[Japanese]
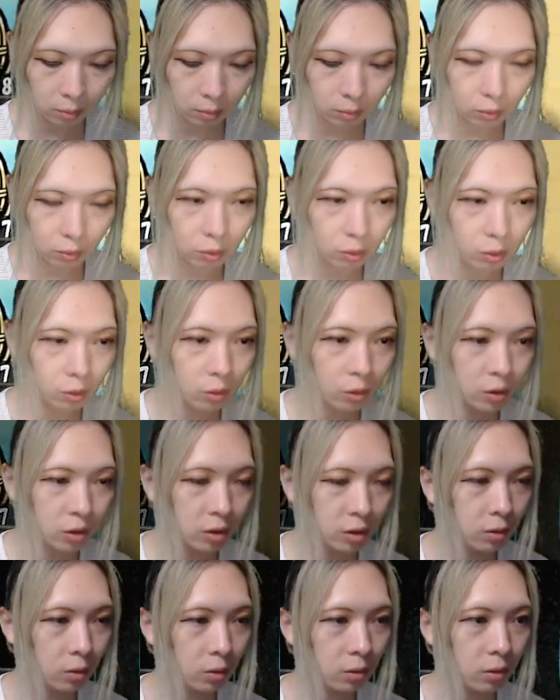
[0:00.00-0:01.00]
無料
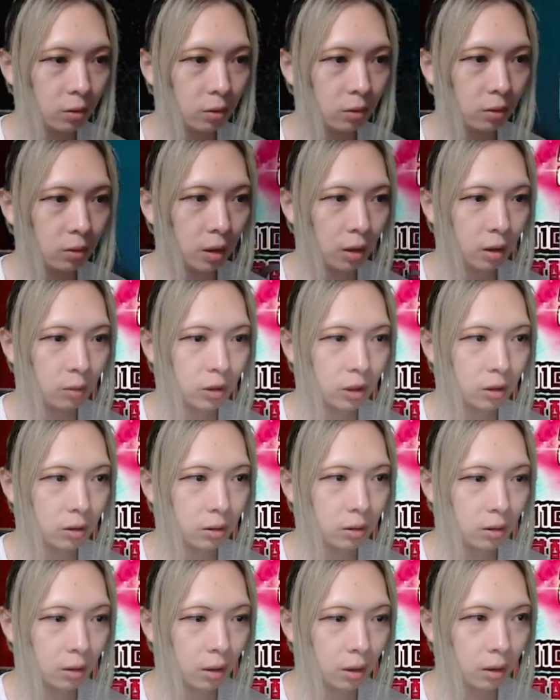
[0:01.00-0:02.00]
スロットがあります
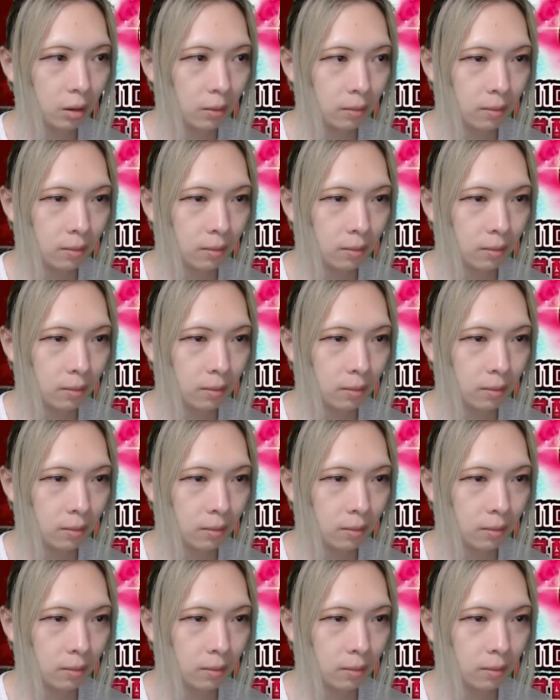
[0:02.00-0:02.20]
んで、